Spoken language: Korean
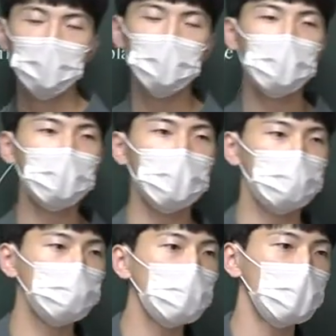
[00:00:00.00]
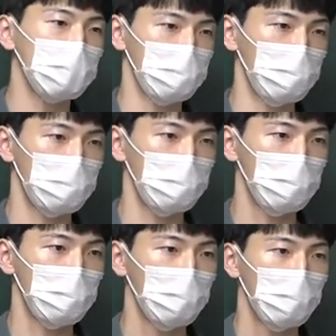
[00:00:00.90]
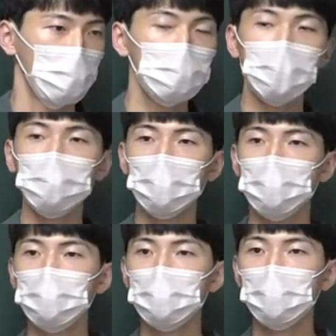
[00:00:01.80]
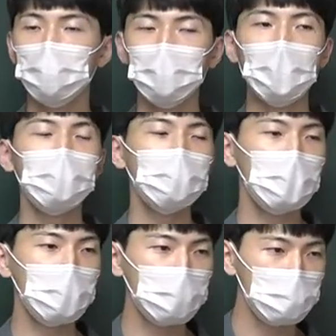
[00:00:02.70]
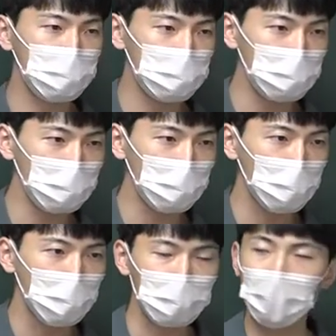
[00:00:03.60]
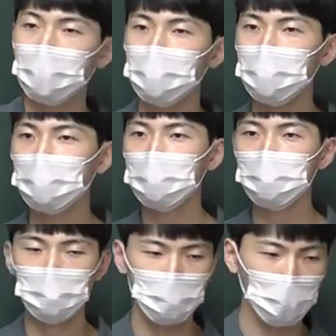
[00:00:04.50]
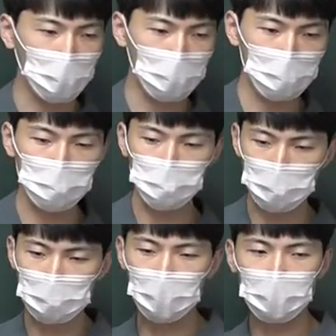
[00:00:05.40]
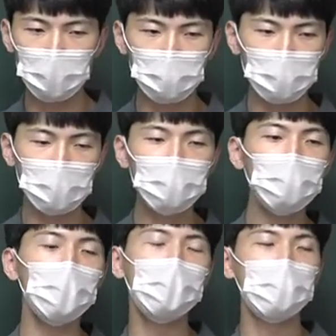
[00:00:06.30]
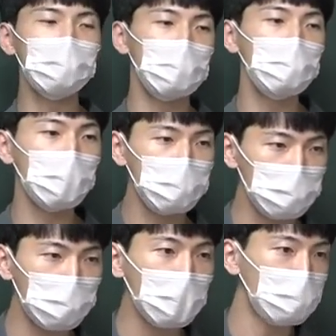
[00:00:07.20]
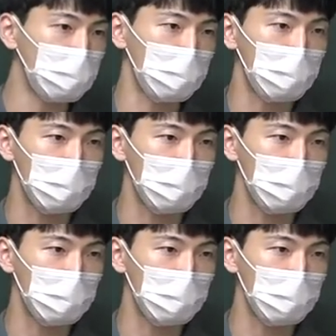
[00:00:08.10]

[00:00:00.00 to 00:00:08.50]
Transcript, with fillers: 이게 되게 중요한 단어예요. 왜냐하면 이거는요. 야기하다는 뜻이거든요. 야기하다는 A는 B를 야기하다니까 인과관계를 설명해주는 단어예요.